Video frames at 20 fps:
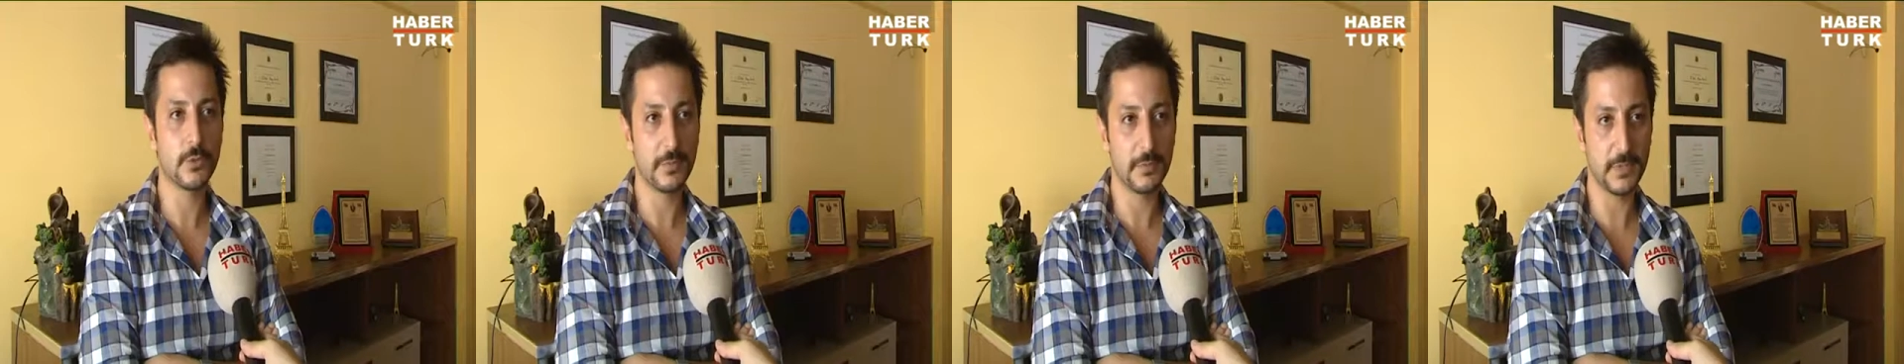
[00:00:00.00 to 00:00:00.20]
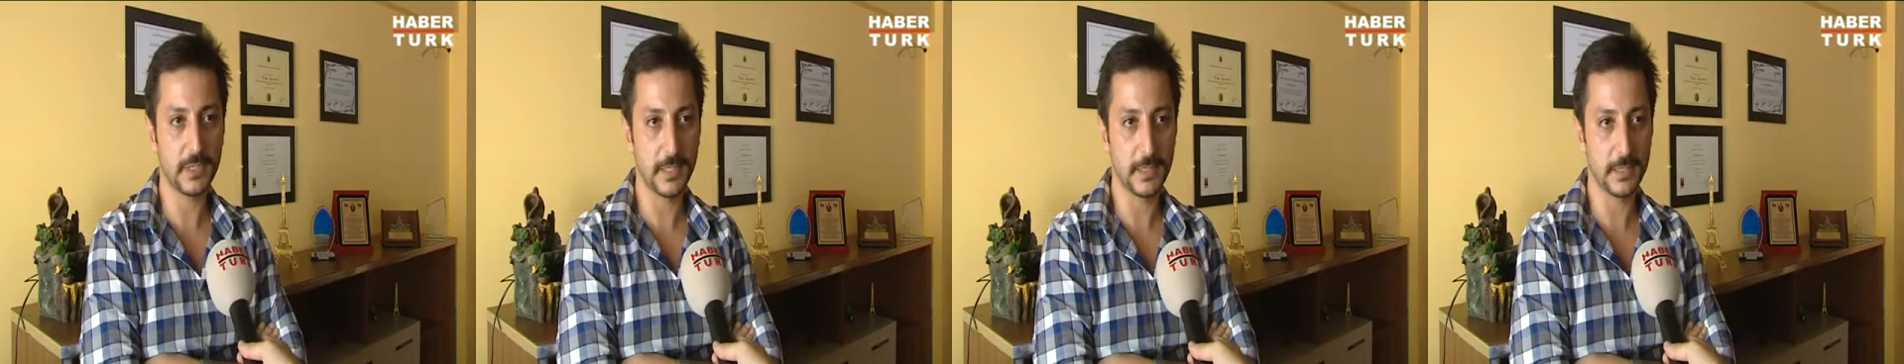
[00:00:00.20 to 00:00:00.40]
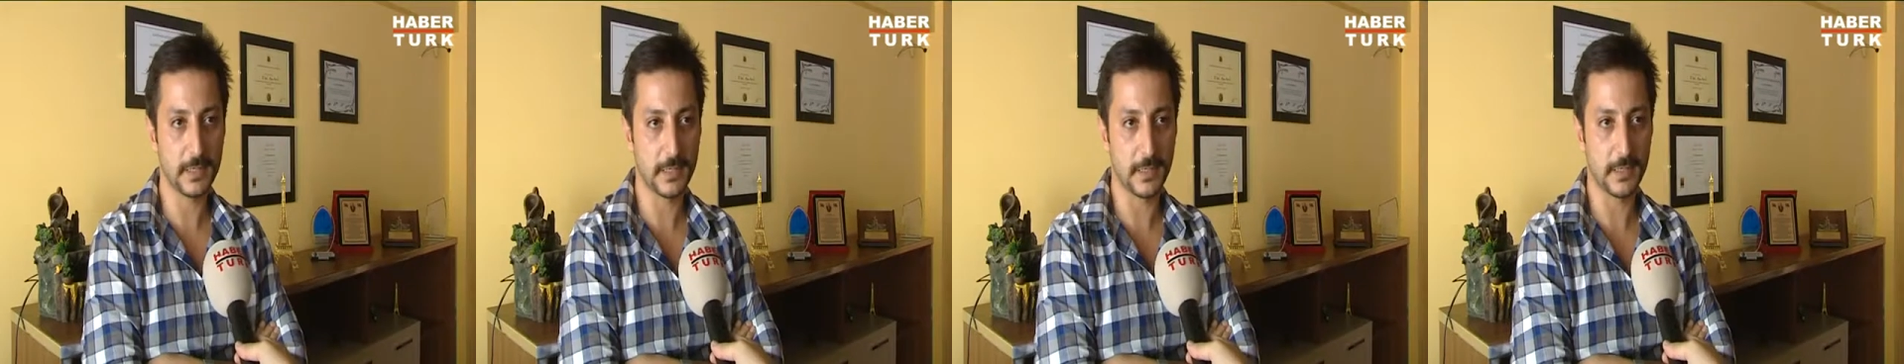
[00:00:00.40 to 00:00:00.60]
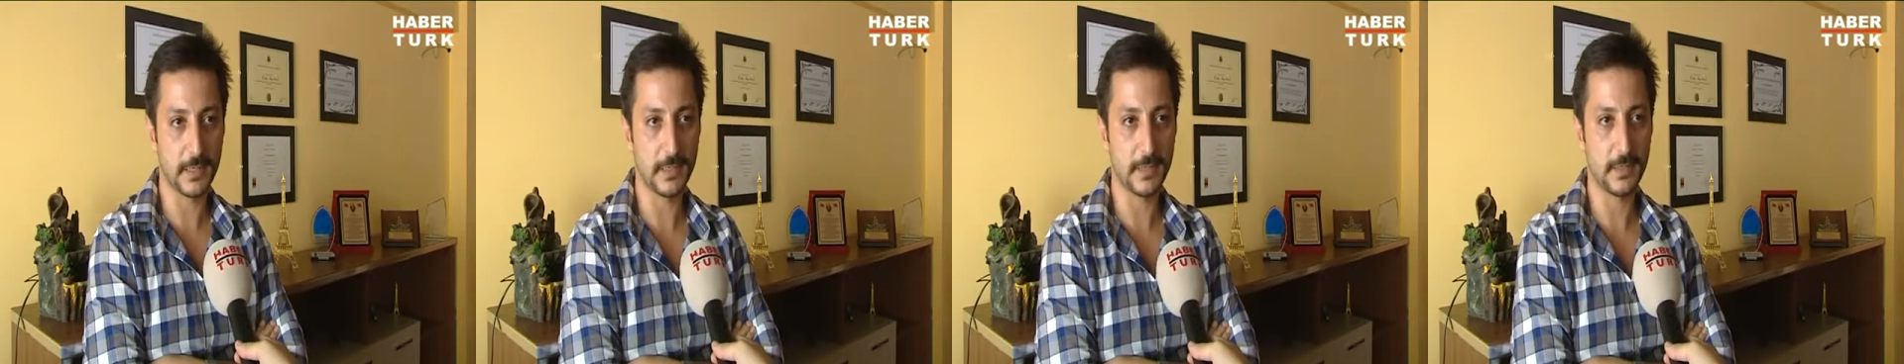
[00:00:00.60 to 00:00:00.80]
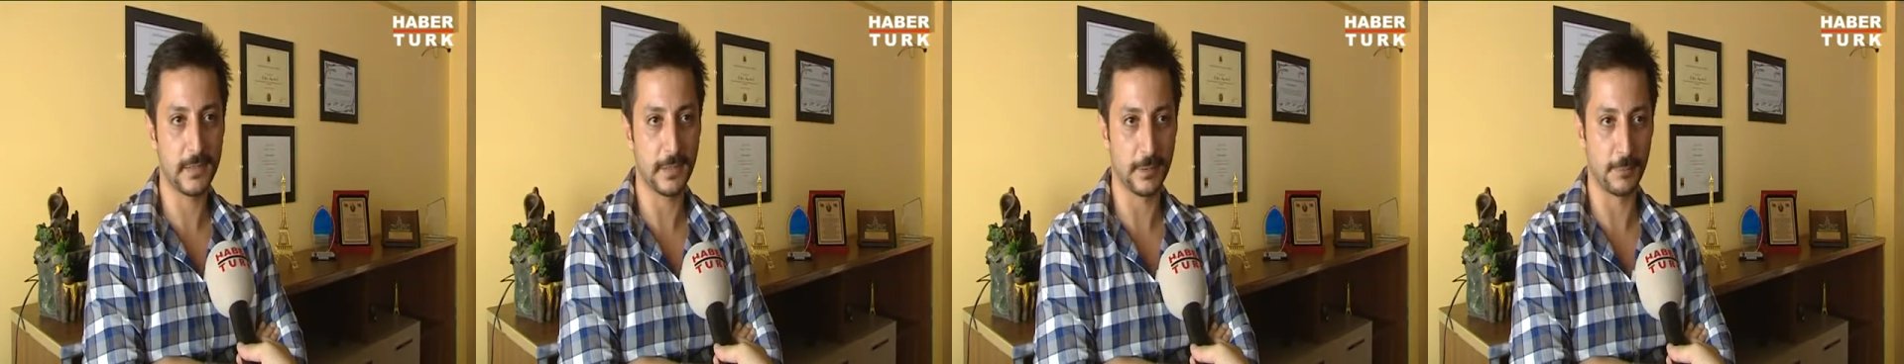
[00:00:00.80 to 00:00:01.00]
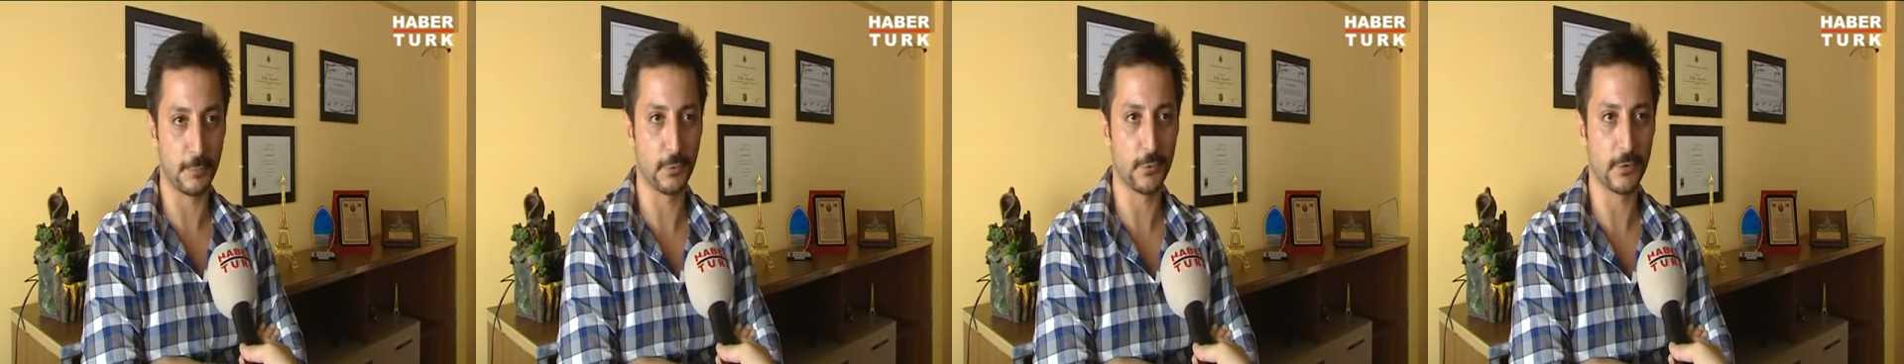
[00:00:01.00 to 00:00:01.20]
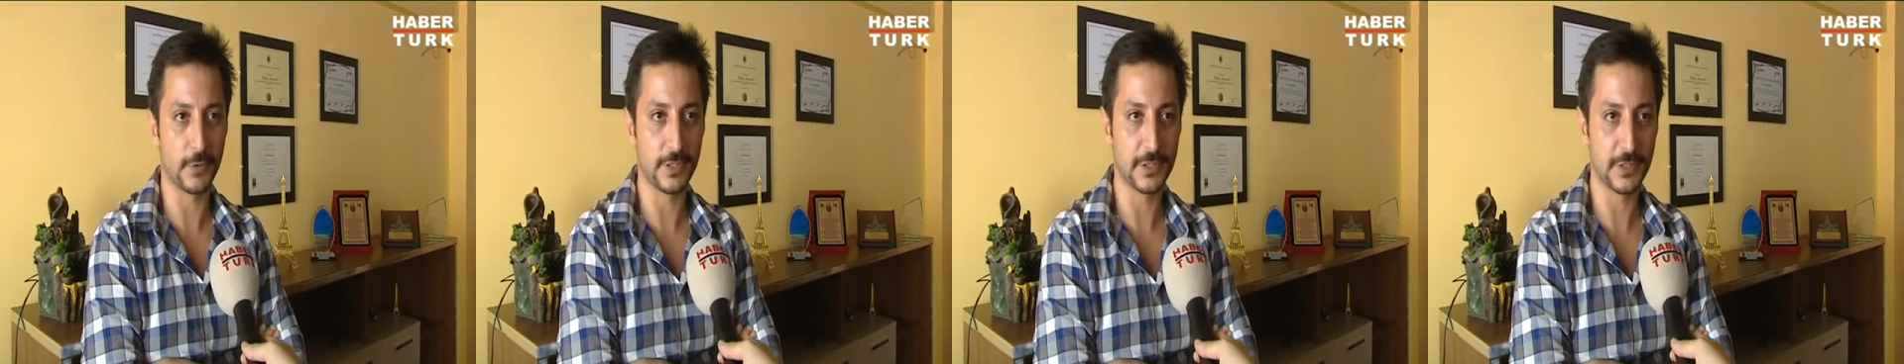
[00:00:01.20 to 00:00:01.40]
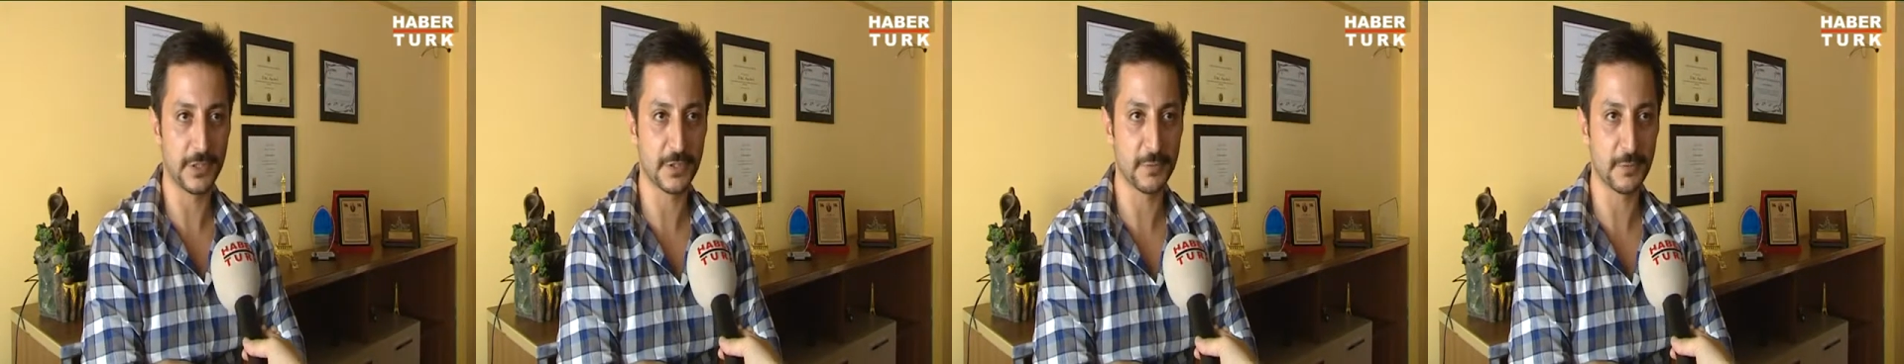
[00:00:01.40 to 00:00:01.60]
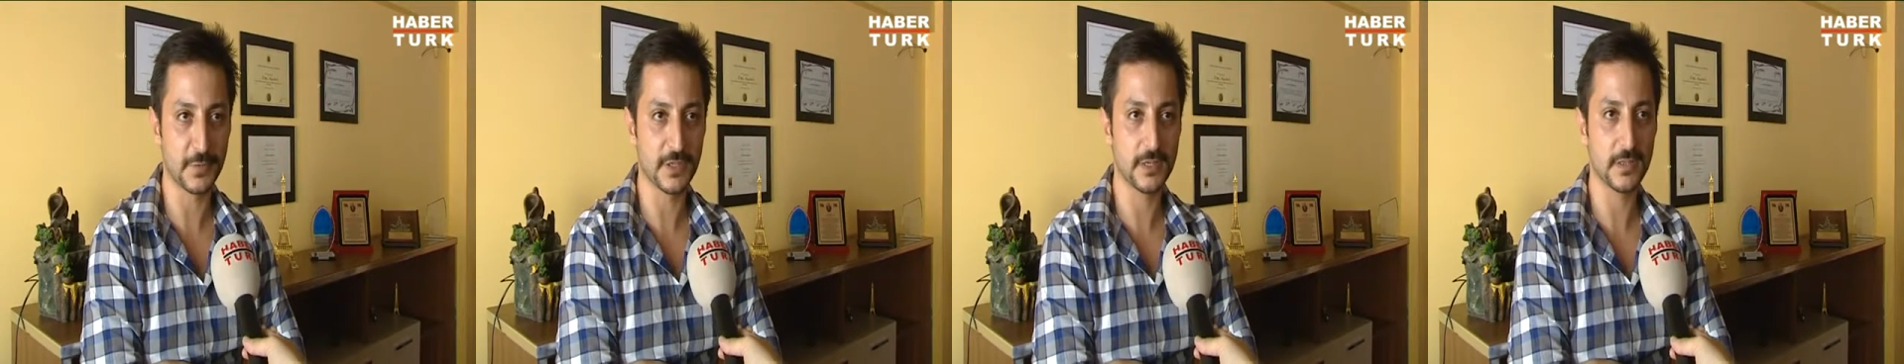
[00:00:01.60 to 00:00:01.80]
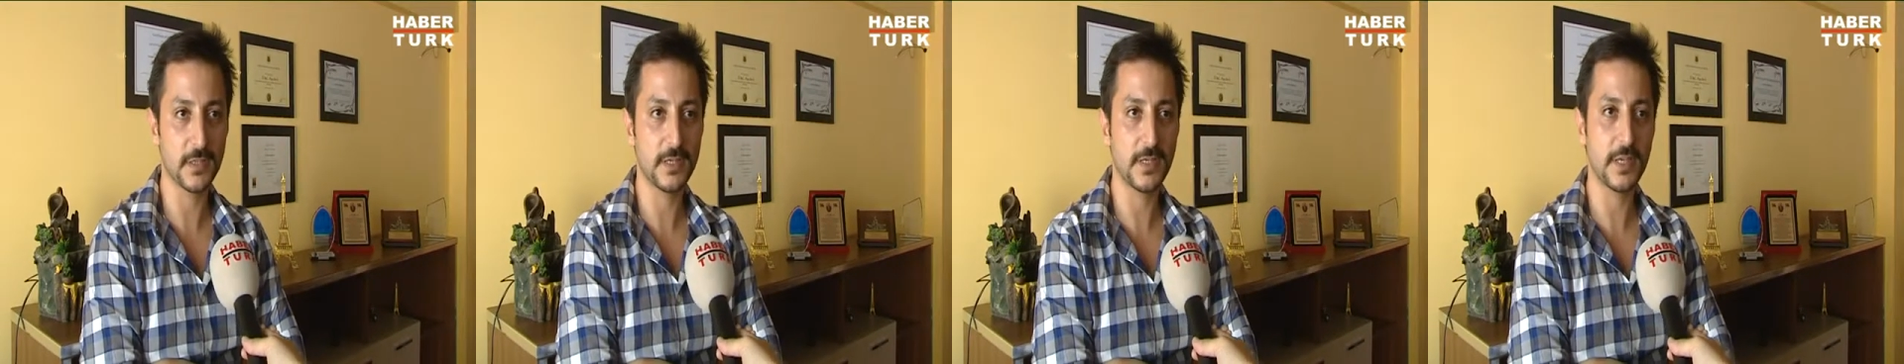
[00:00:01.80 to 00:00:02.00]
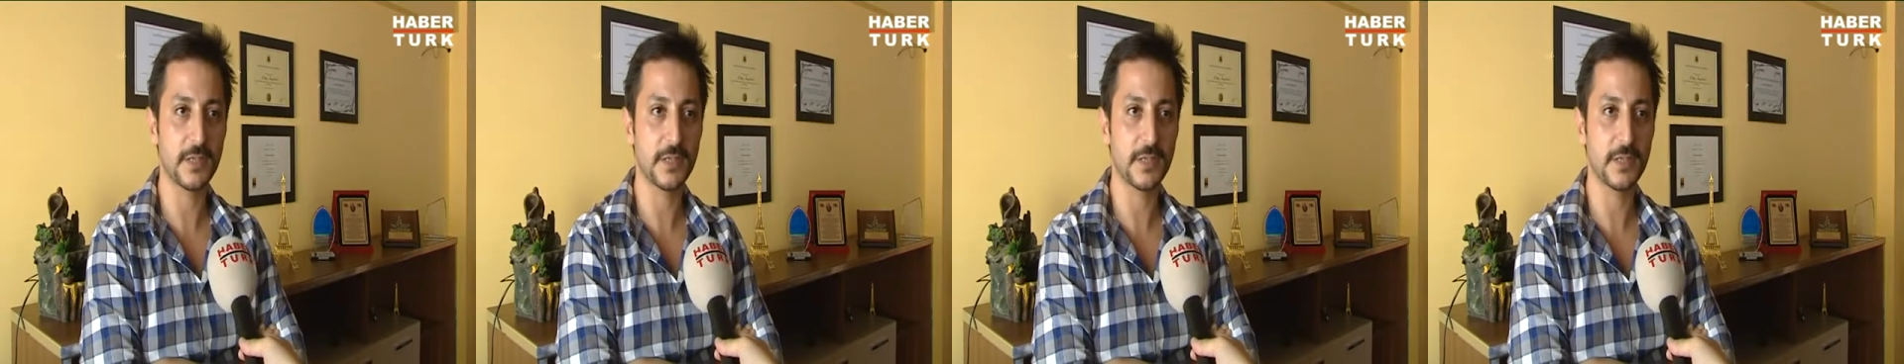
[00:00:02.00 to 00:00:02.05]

bir gezi yapıyorduk aracımızla.